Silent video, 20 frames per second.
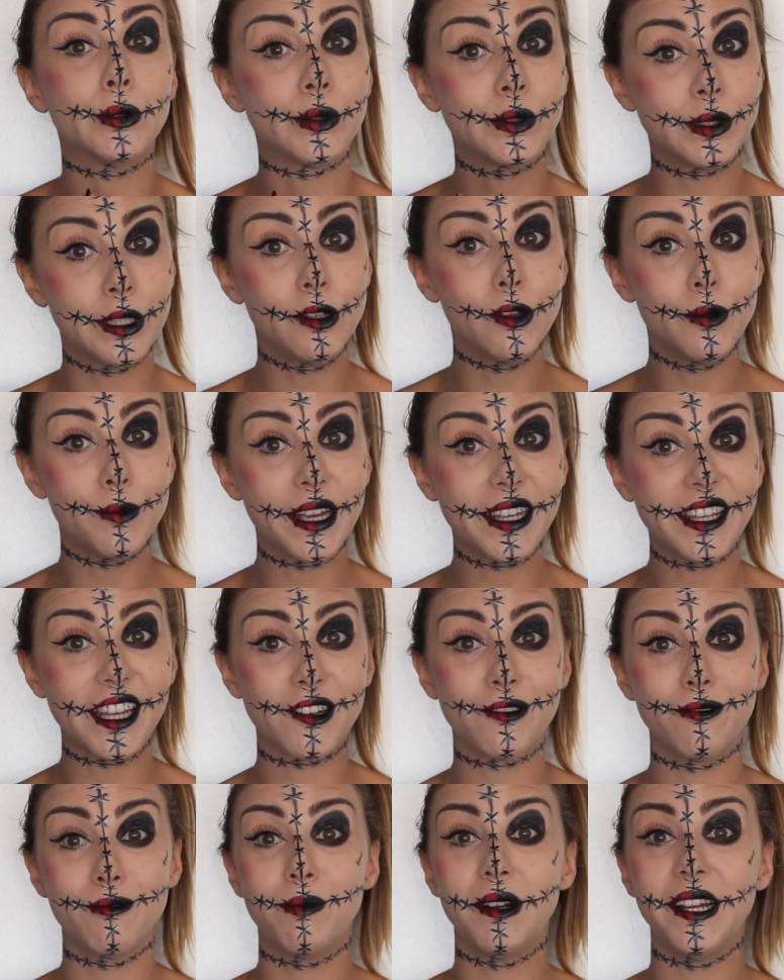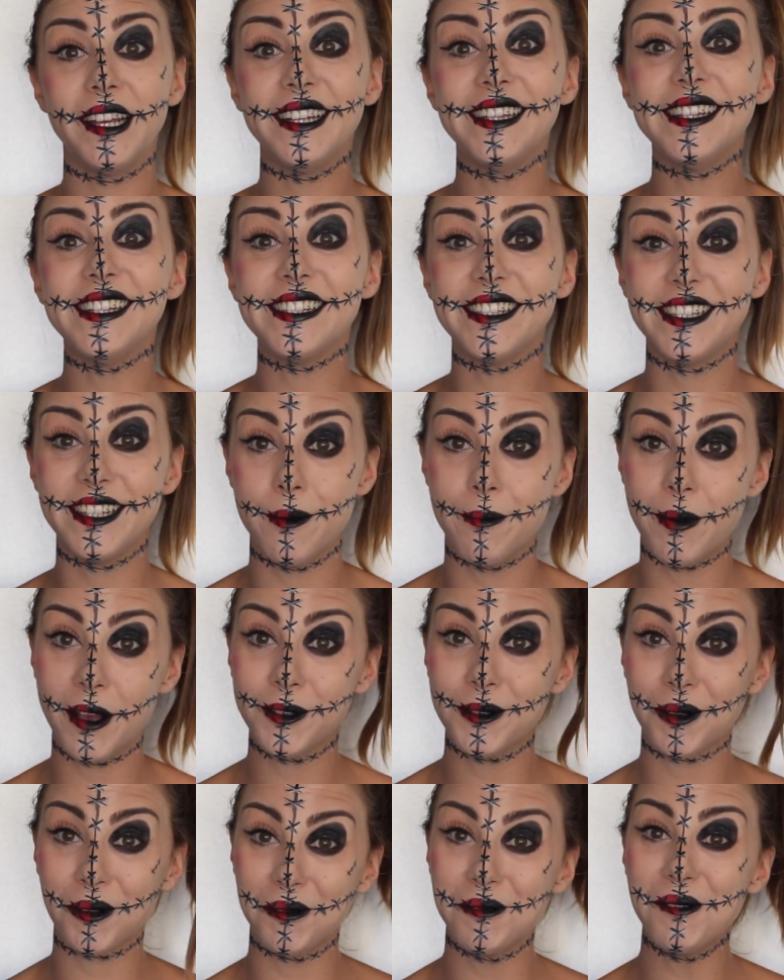ce style de maquillage vous plaît, n'hésitez pas
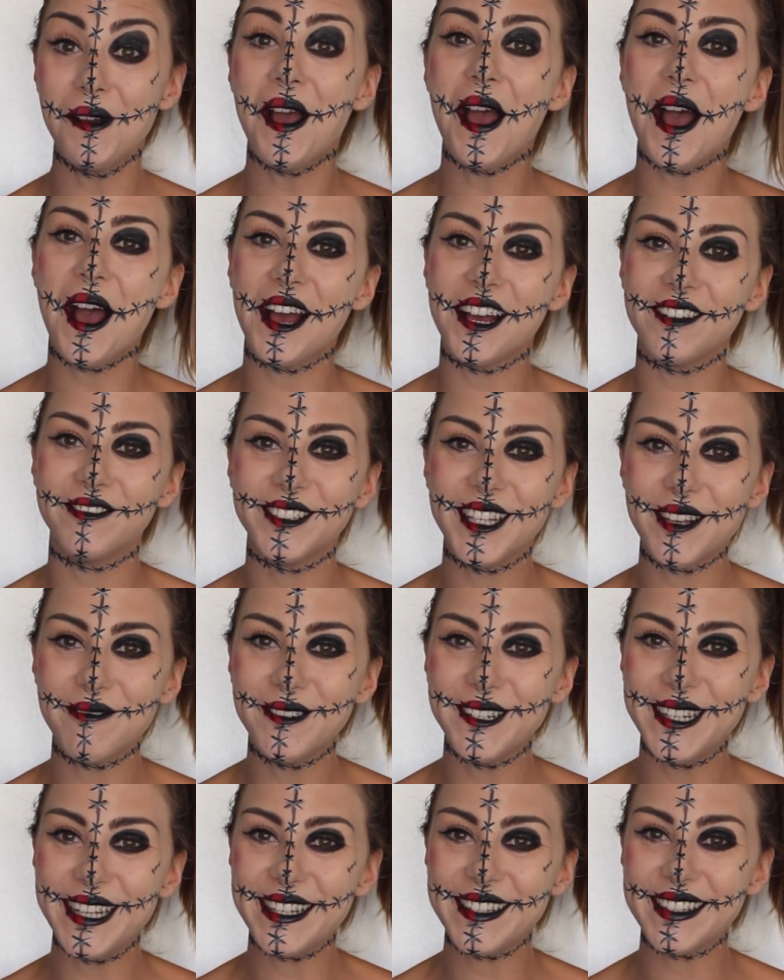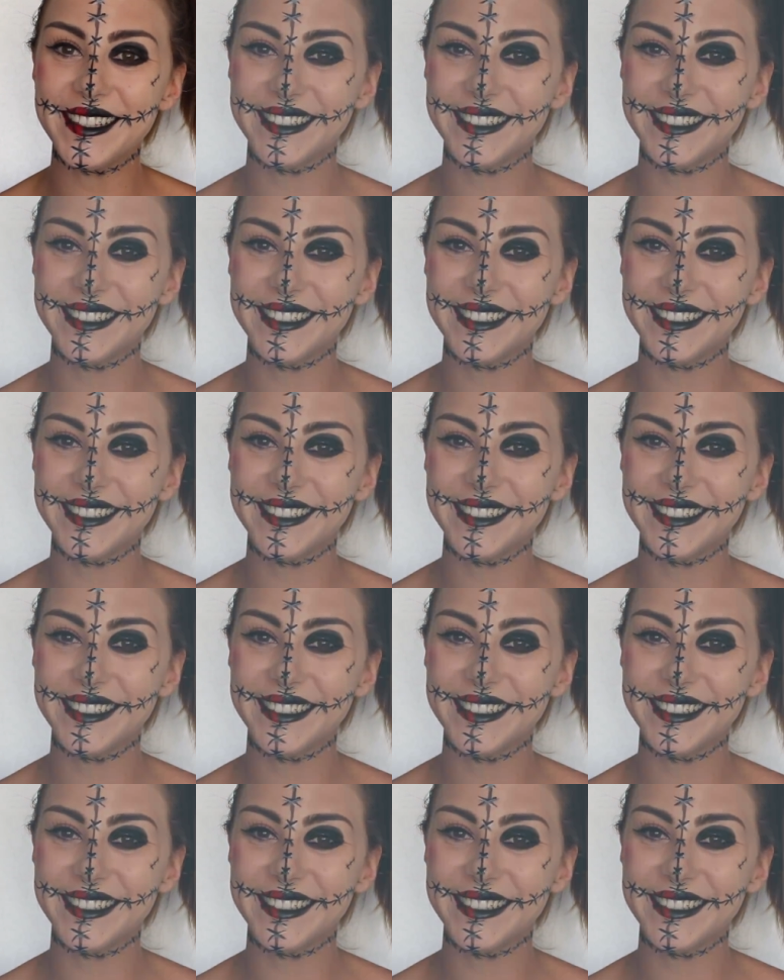surtout à vous abonner.